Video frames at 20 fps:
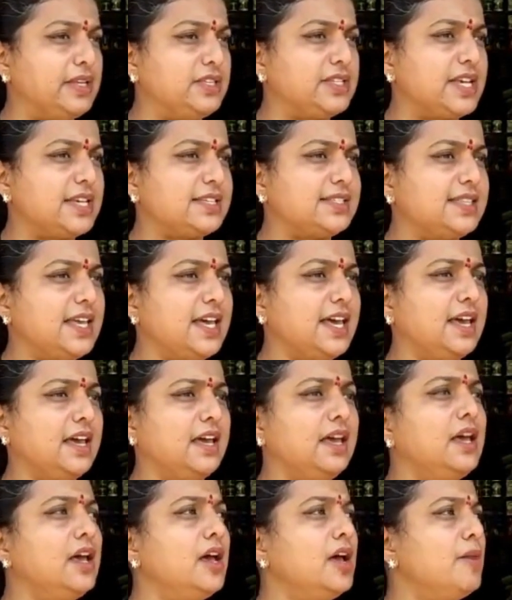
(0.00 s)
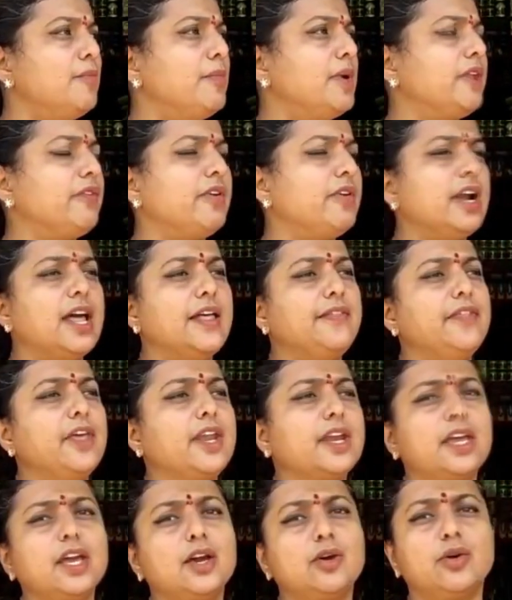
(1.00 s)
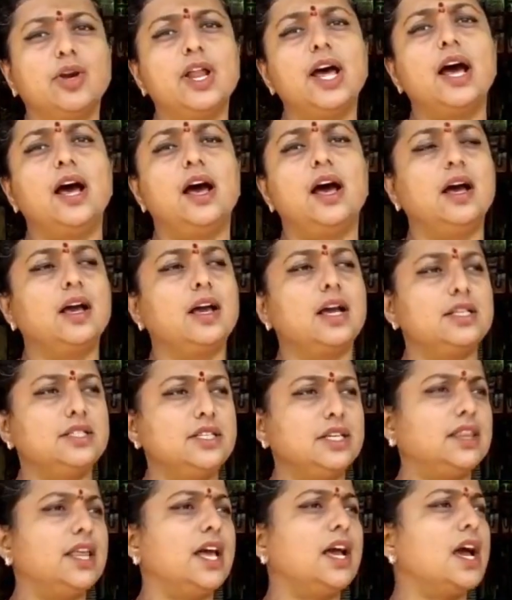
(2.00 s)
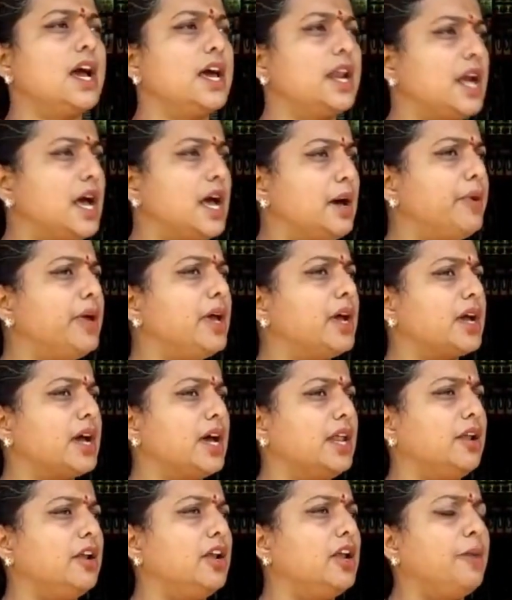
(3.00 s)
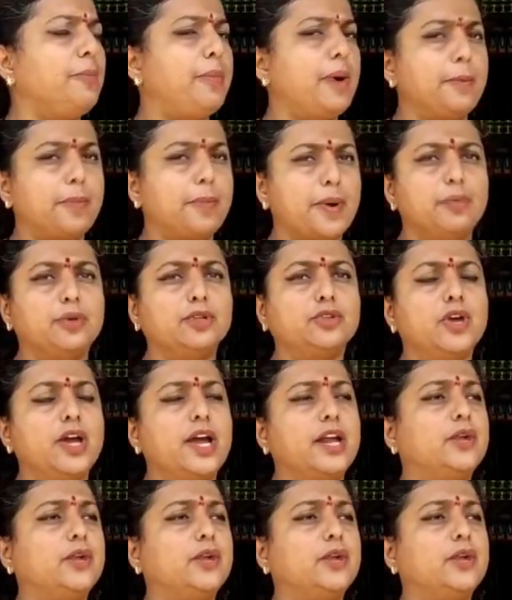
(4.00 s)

పెంచేస్తే మరి వాళ్ళందరికీ కూడా ఖచ్చితంగా రాబోయే కాలంలో ప్రభుత్వం